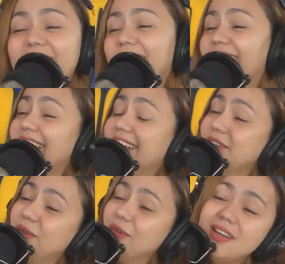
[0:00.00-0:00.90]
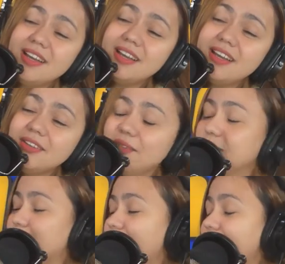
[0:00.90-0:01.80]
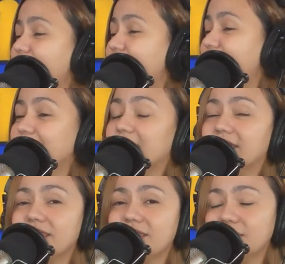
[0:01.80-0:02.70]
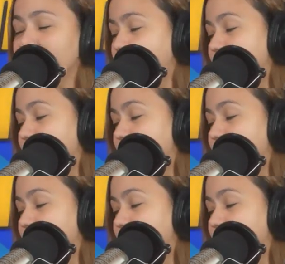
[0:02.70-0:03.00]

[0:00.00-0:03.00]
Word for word: Anywhere you wanna go.